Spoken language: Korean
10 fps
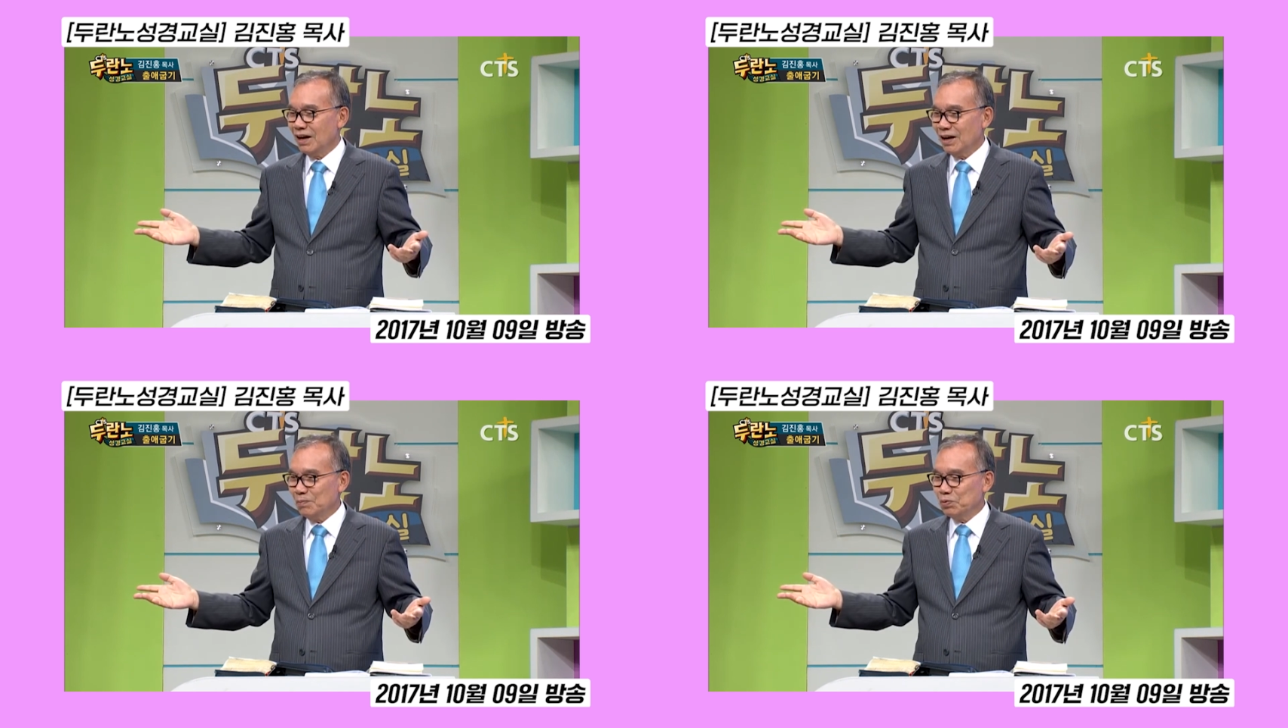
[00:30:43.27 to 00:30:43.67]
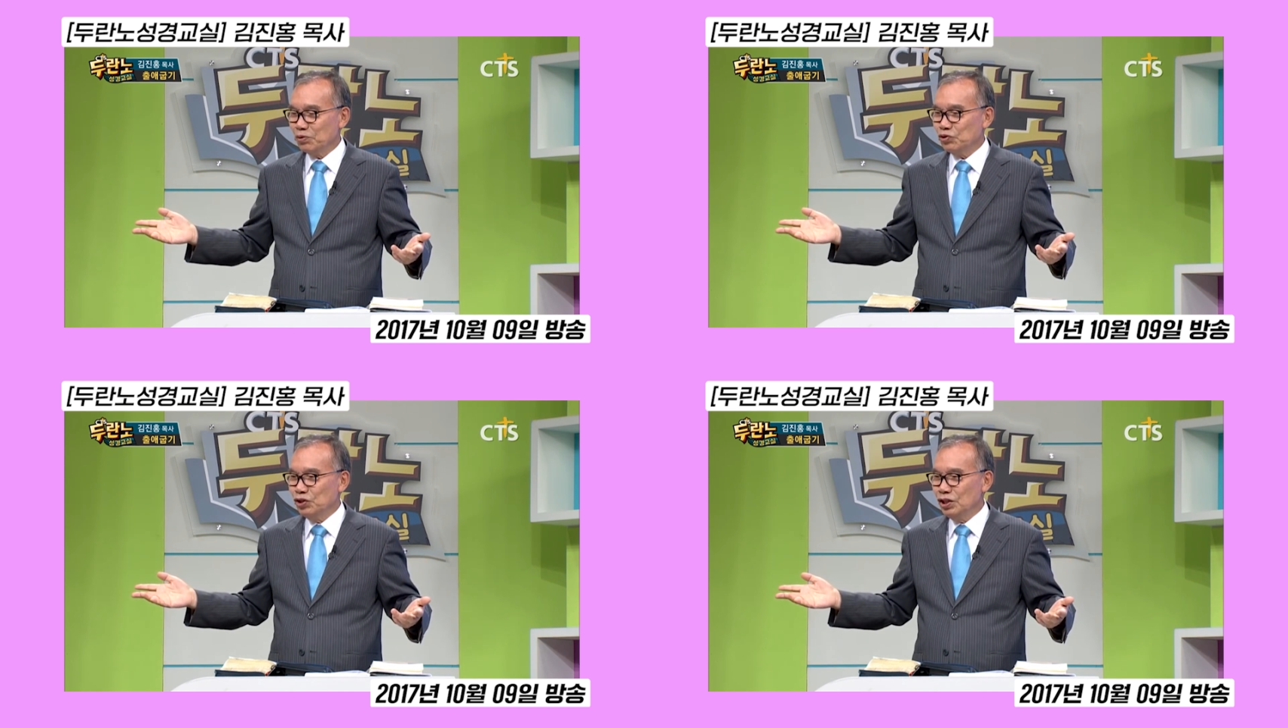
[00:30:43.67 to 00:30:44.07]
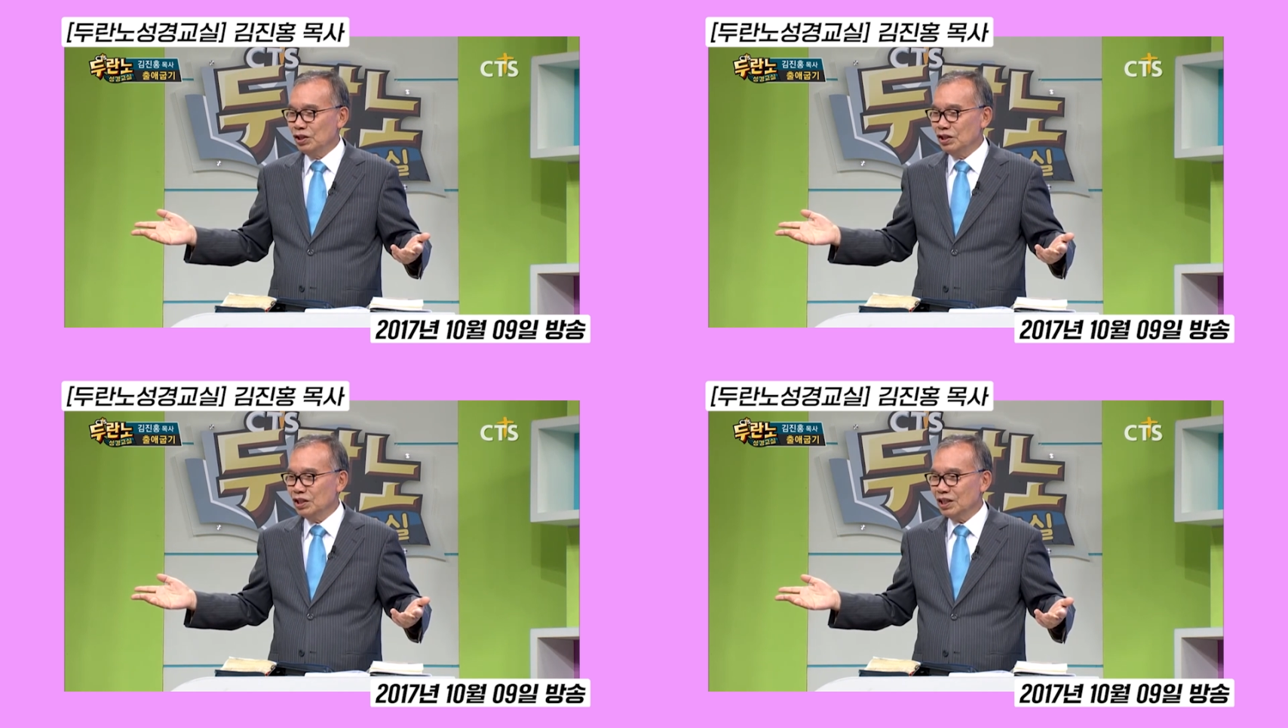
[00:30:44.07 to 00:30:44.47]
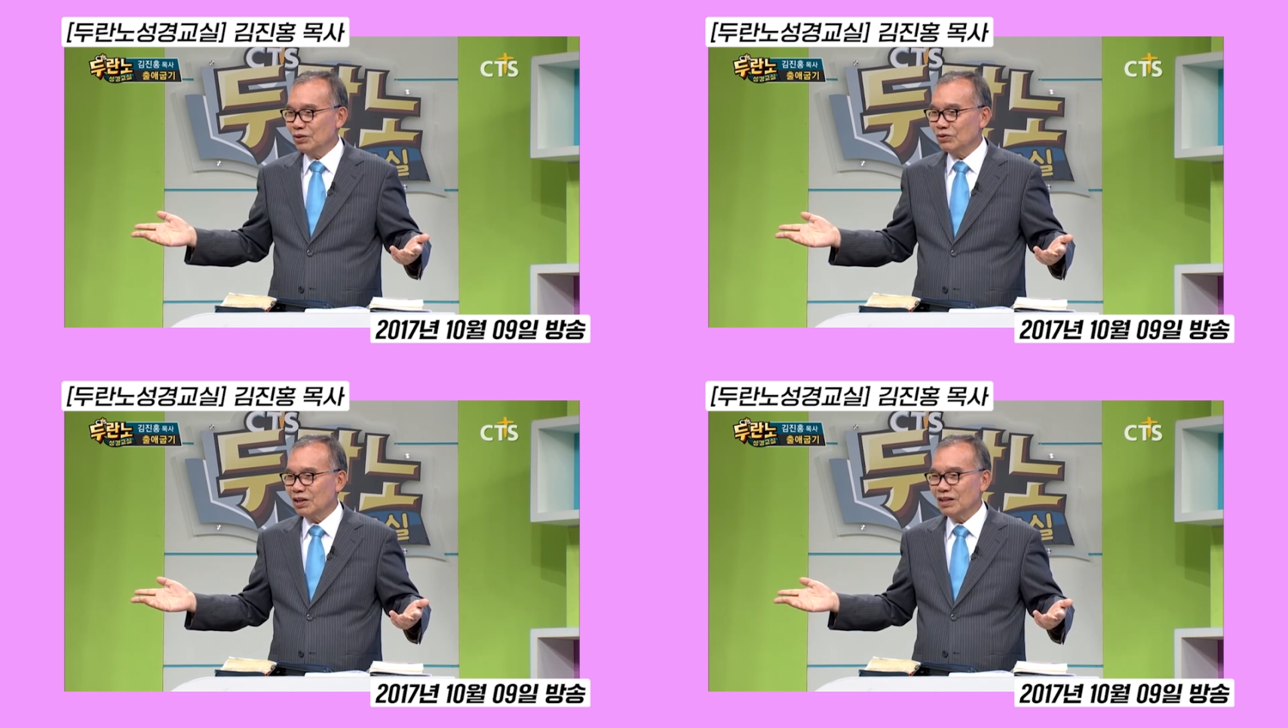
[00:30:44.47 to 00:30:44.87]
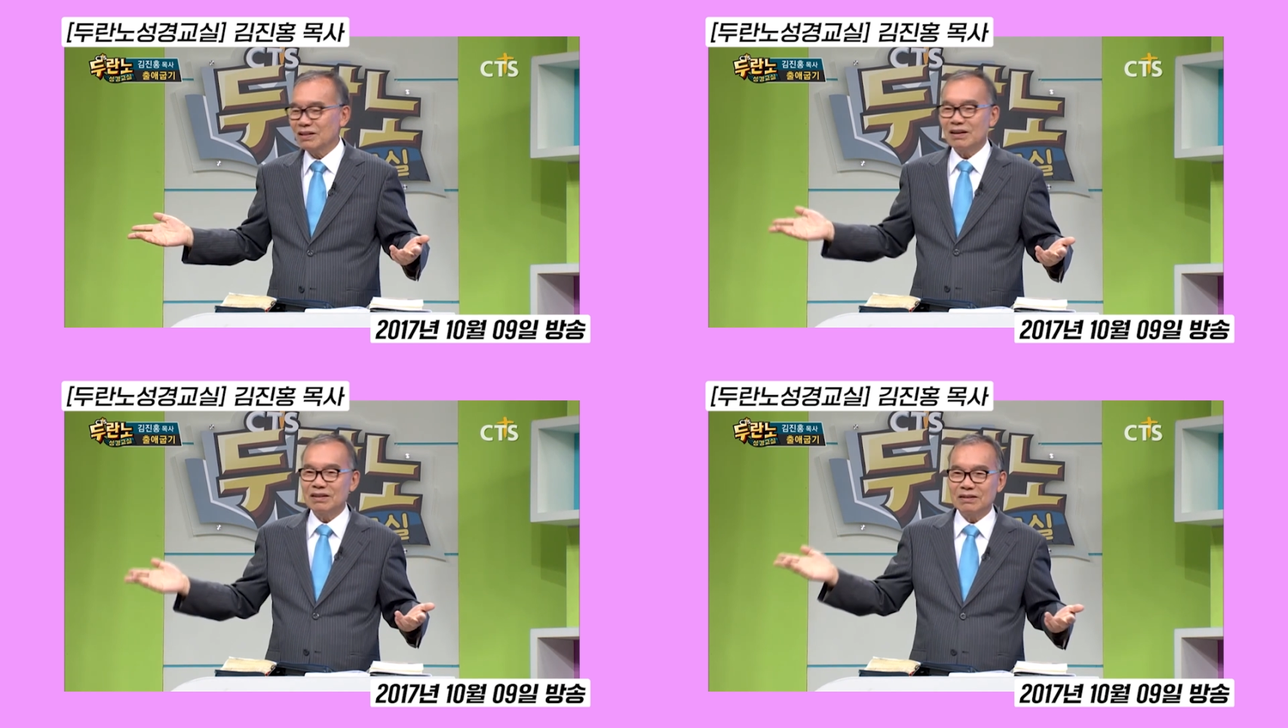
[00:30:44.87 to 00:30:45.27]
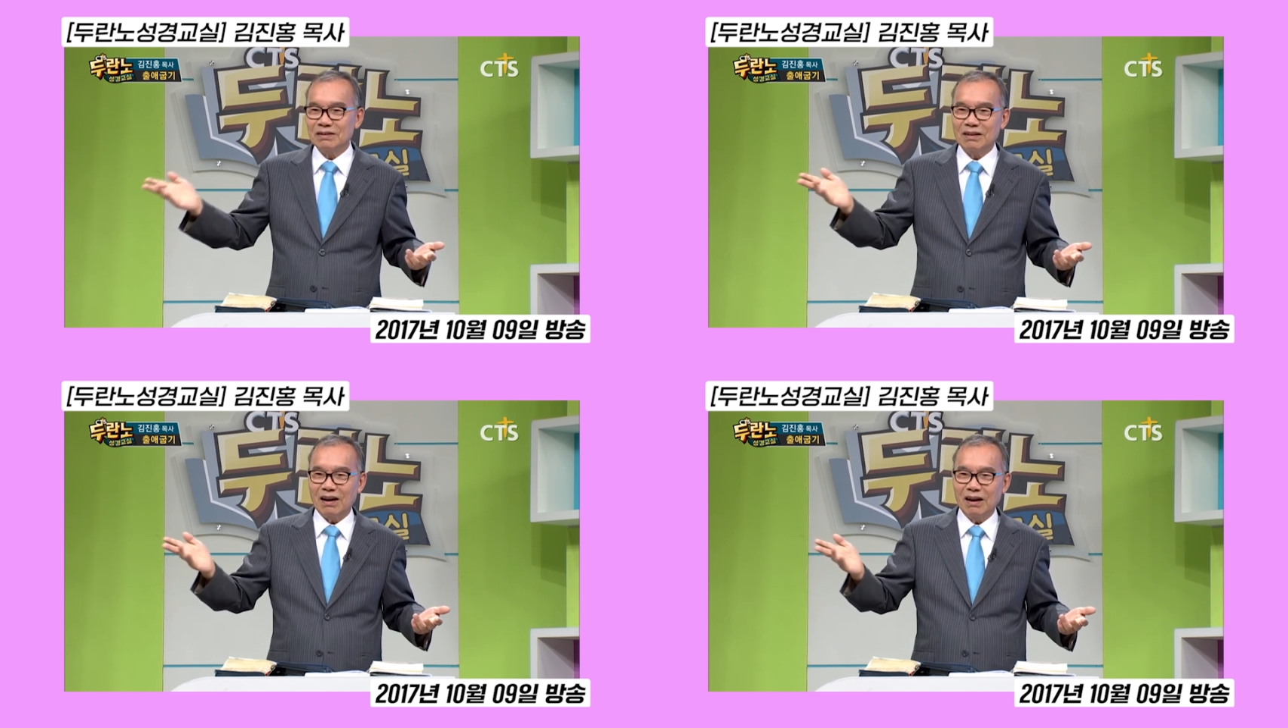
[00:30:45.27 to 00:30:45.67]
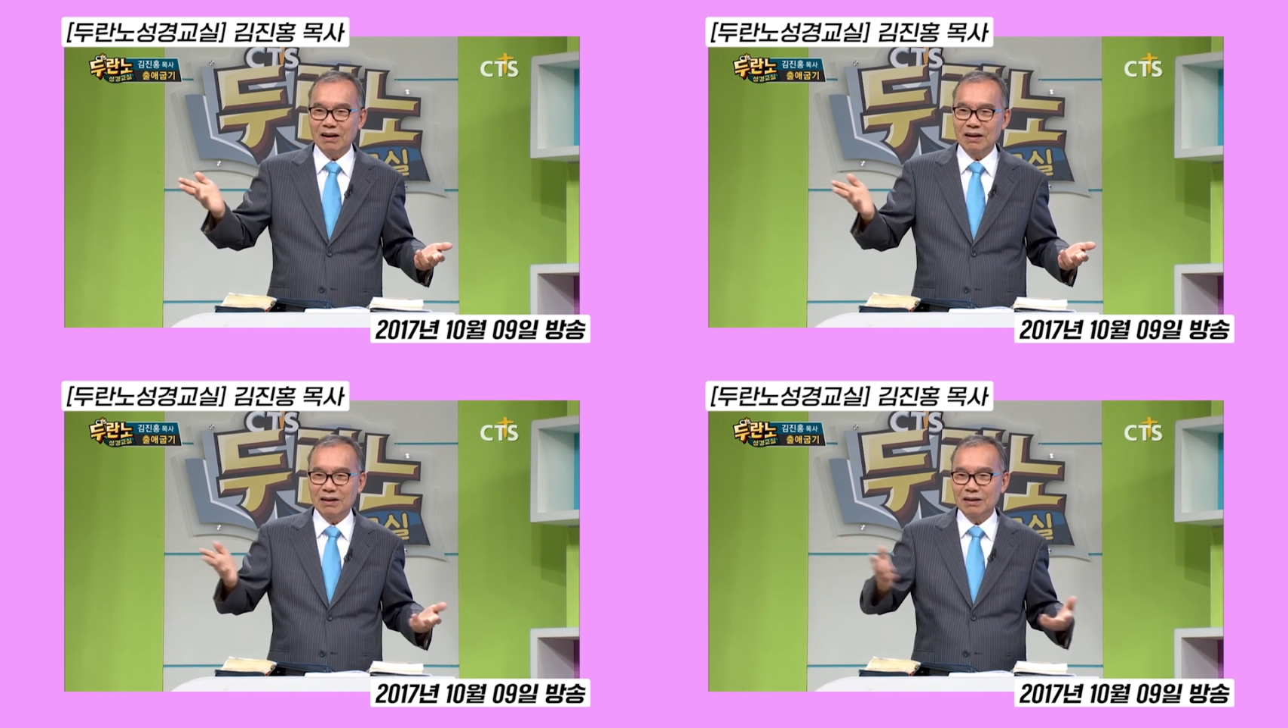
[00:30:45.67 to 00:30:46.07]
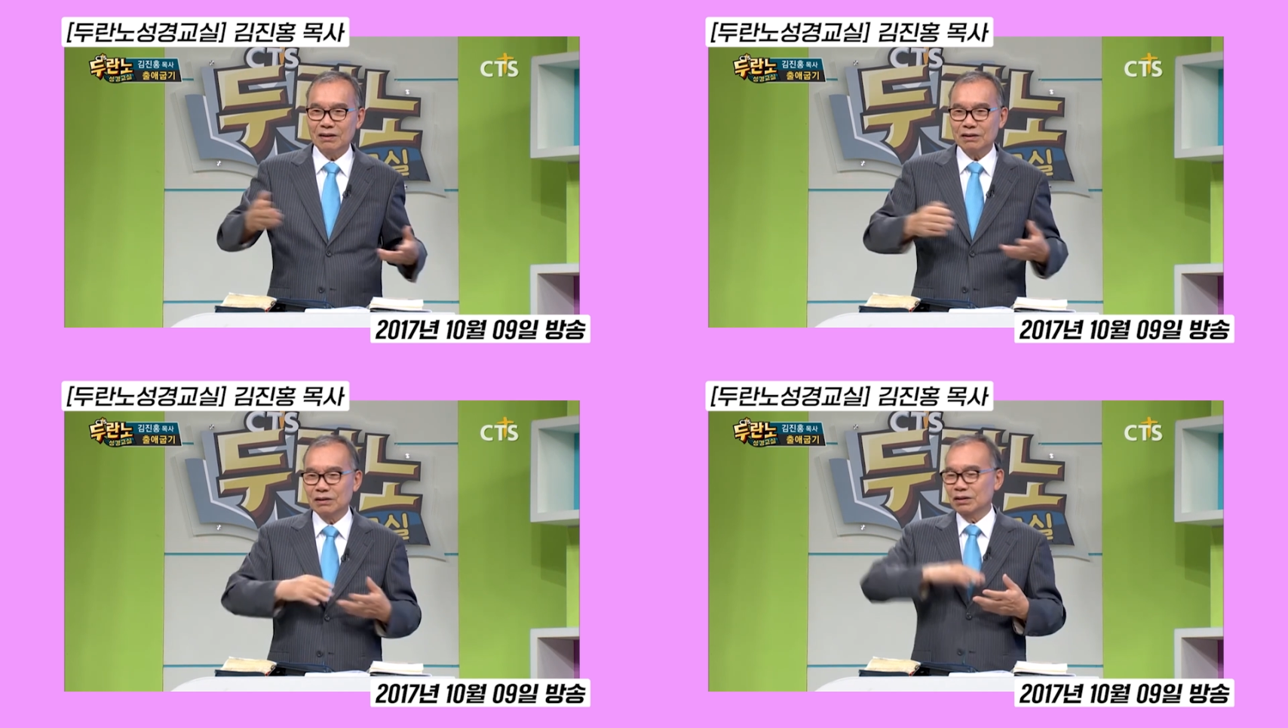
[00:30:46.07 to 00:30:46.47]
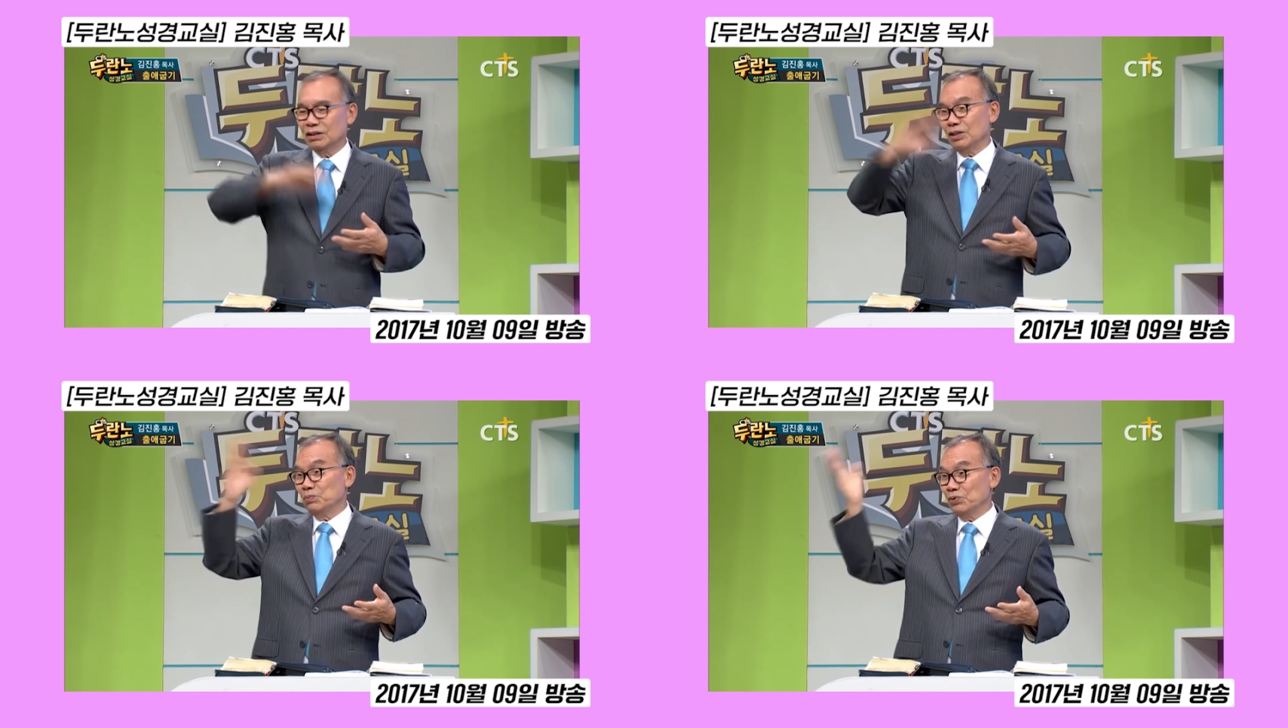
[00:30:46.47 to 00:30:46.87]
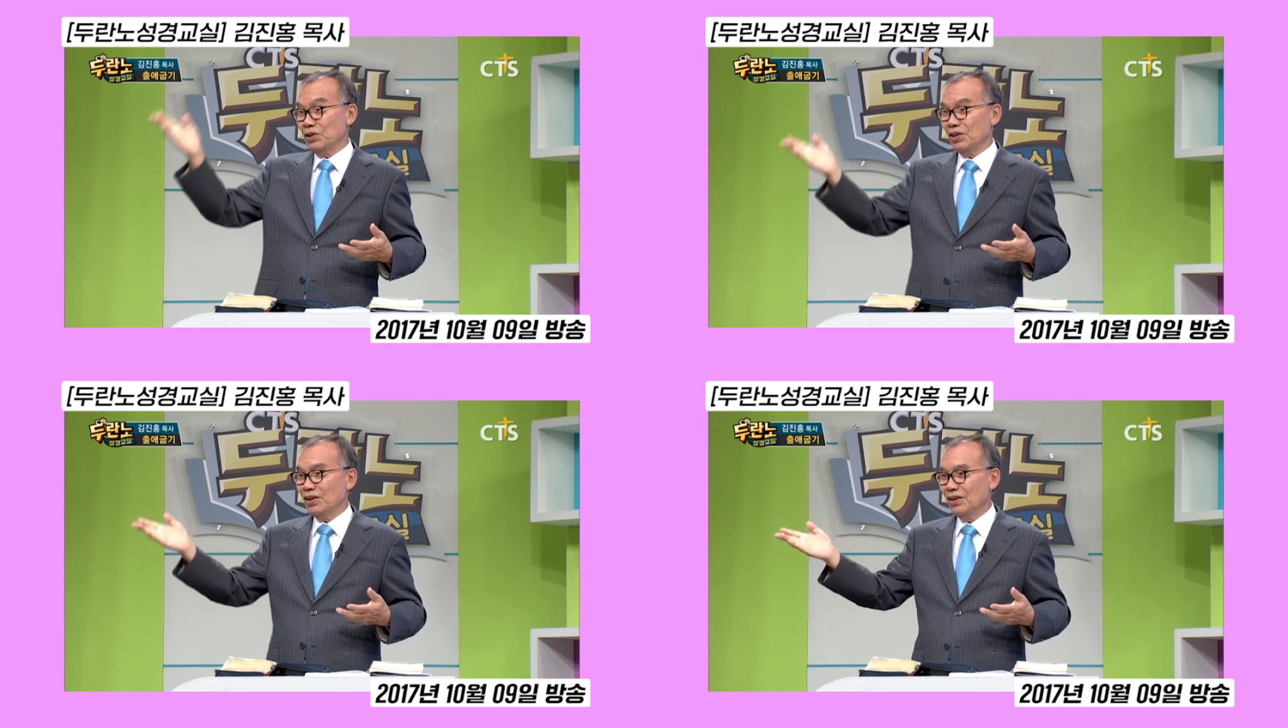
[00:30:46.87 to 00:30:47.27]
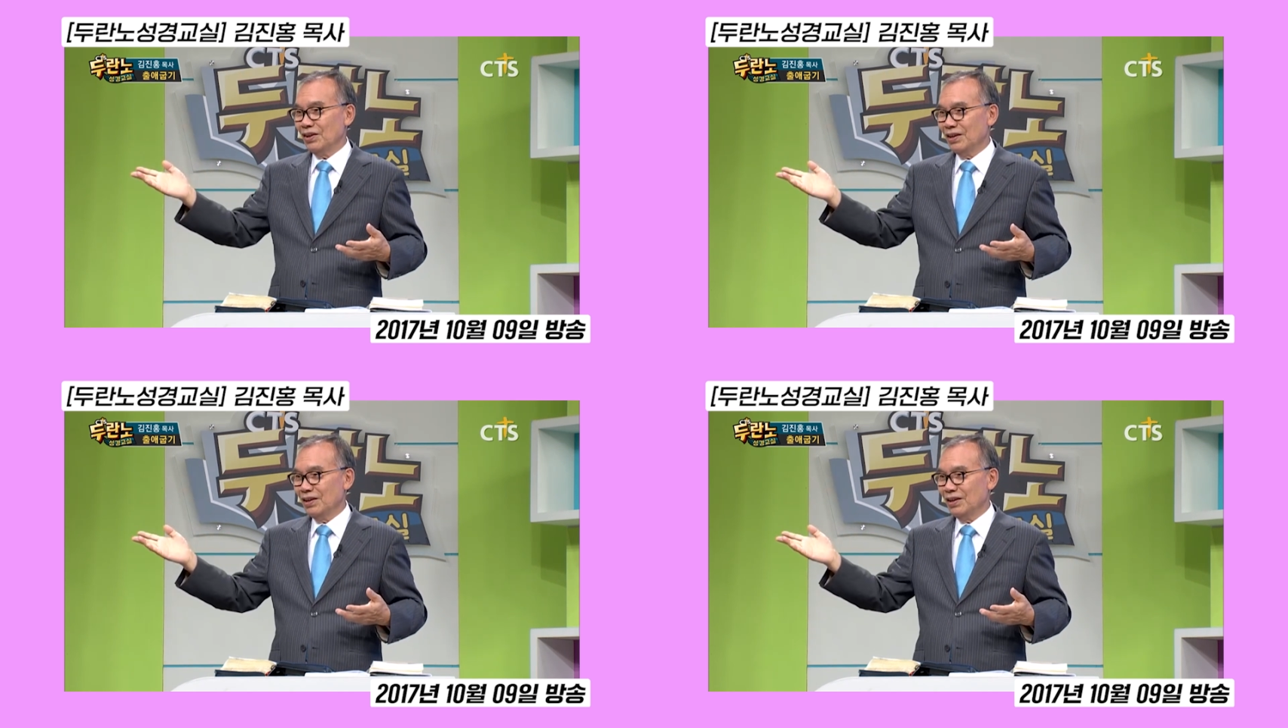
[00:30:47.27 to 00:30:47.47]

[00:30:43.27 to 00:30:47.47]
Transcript: 앞으로 짓는 죄도 다 사하셨다. 건너뛰 뿌리는 거야.